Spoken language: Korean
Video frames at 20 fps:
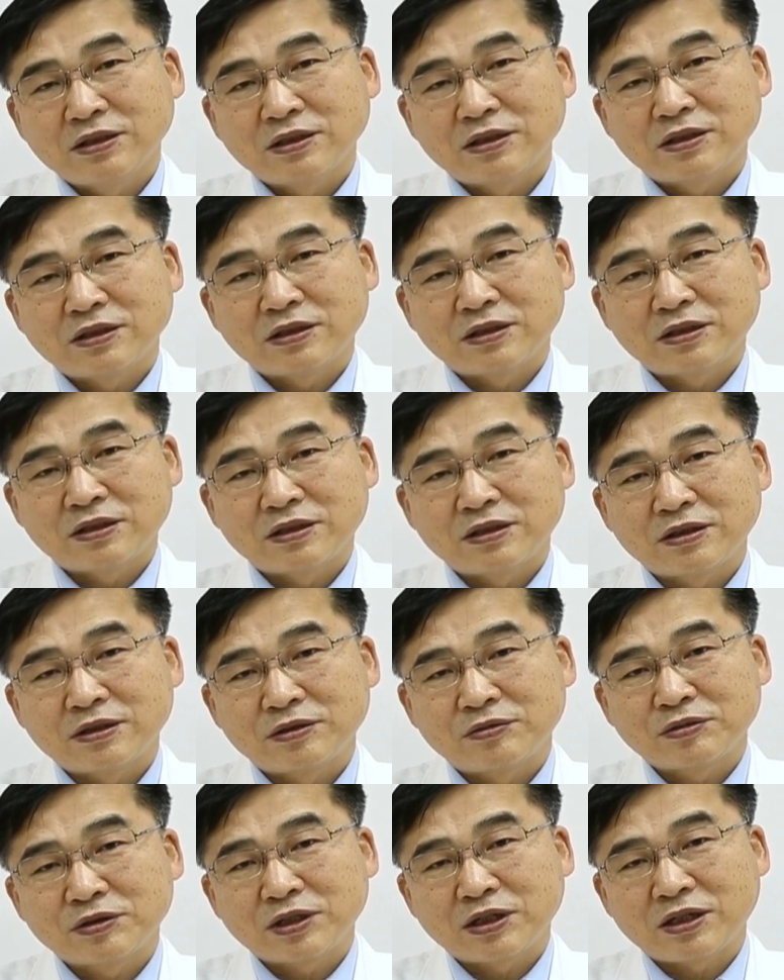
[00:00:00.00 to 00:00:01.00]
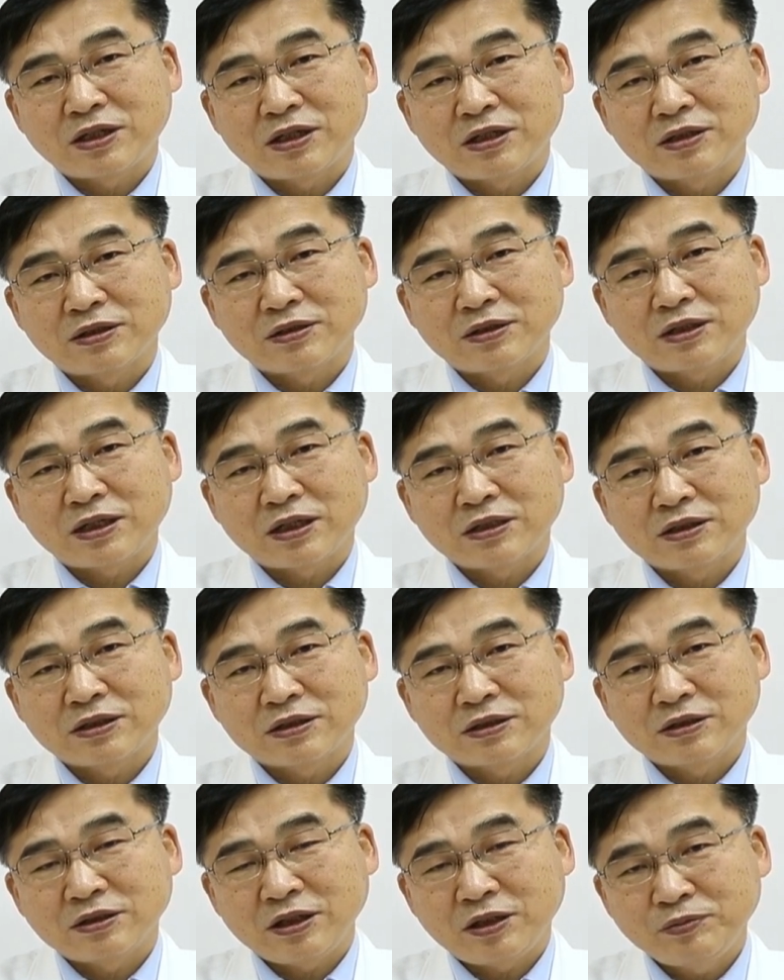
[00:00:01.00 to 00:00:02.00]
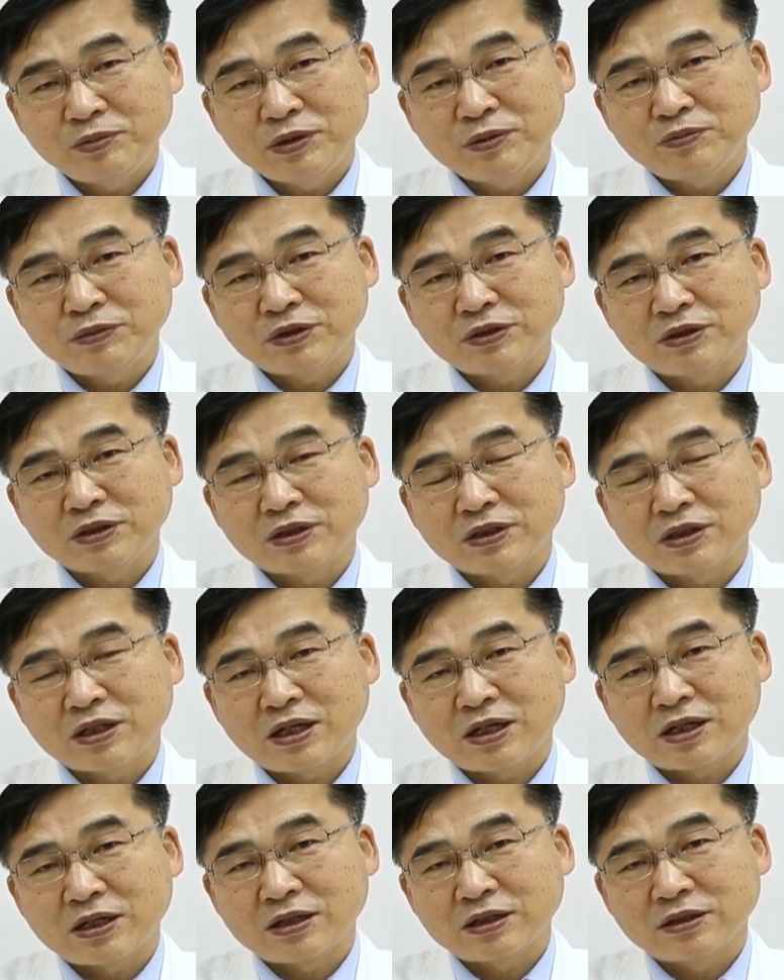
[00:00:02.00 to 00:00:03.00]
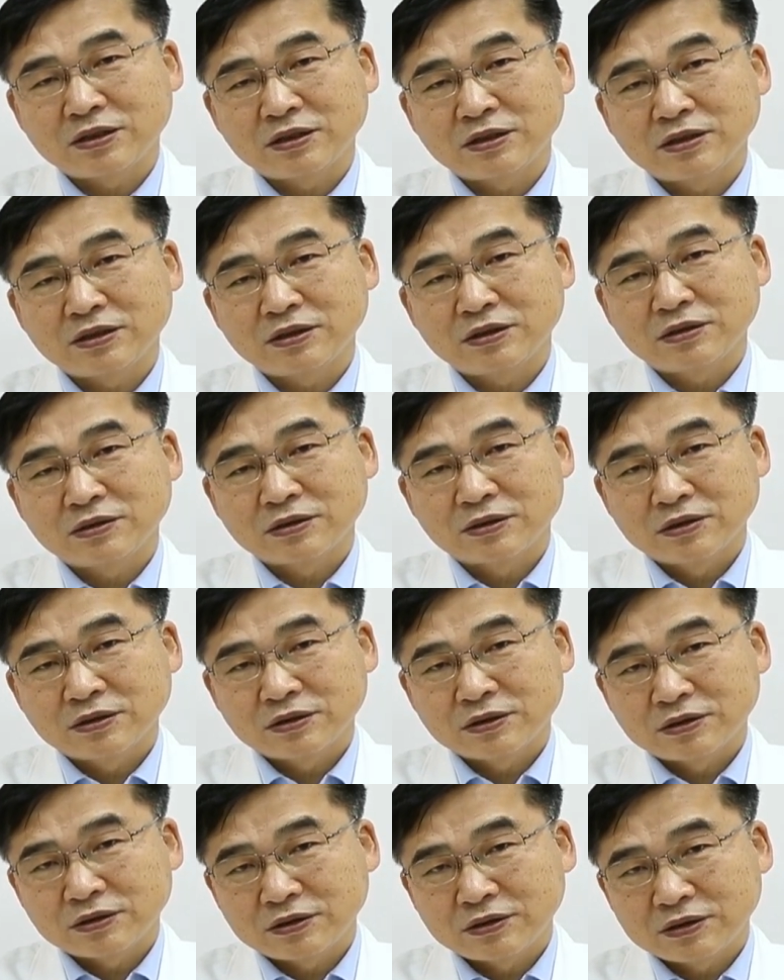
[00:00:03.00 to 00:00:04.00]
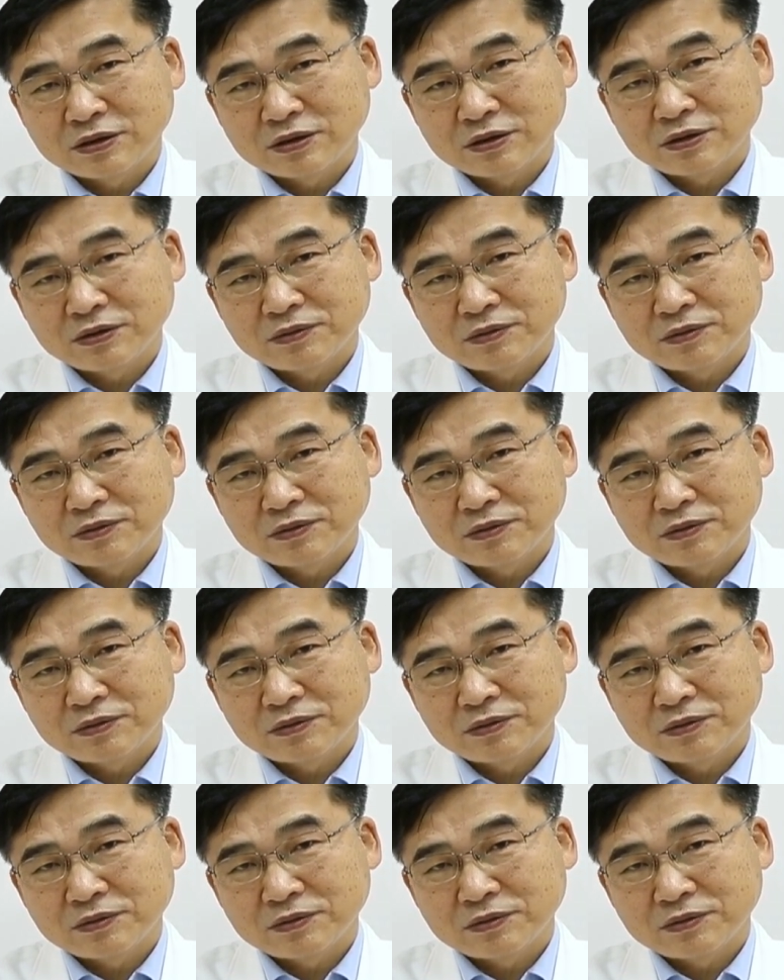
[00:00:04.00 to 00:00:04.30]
어 우리가 아직 협심증이나 그,